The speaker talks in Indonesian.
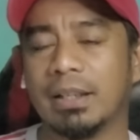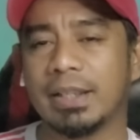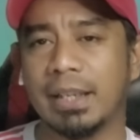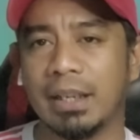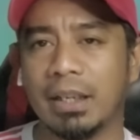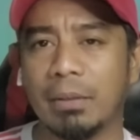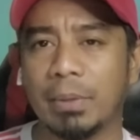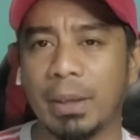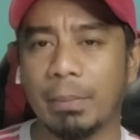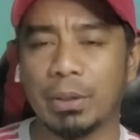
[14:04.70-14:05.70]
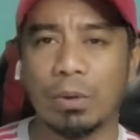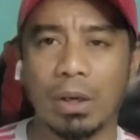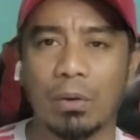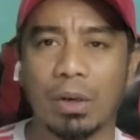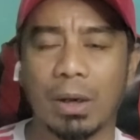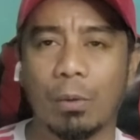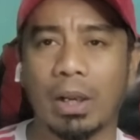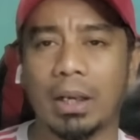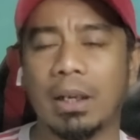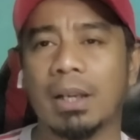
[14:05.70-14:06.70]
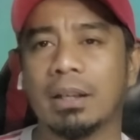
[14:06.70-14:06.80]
ya. Senegal mendapat dua gol awal,